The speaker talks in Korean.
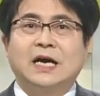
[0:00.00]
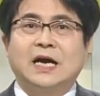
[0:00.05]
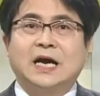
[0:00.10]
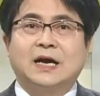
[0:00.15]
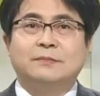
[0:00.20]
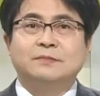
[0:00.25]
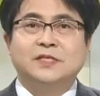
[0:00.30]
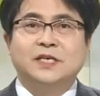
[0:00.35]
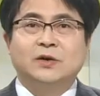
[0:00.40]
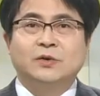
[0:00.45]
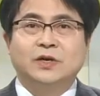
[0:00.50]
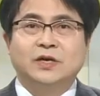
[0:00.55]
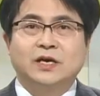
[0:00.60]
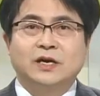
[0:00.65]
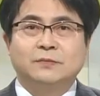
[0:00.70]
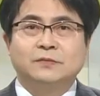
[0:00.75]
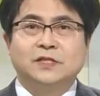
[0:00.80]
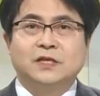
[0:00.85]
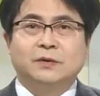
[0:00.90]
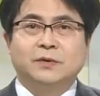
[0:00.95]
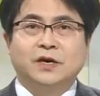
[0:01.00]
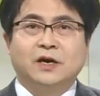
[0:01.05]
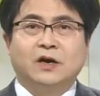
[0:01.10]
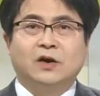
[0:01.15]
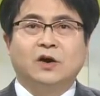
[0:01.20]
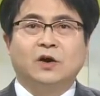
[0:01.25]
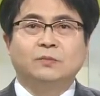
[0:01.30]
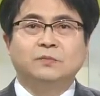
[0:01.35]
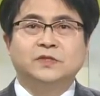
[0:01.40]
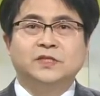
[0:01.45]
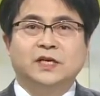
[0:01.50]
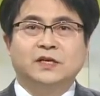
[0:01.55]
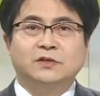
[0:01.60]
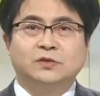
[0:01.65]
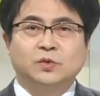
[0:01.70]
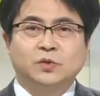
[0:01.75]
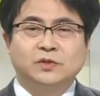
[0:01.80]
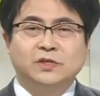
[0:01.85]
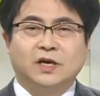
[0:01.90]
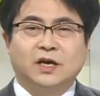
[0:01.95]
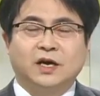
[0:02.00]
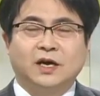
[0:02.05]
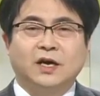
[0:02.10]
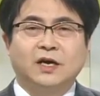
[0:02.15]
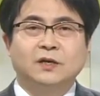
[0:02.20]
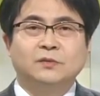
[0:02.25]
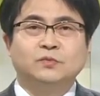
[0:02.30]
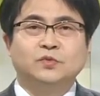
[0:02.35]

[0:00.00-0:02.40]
감사원 감사와 검찰 조사,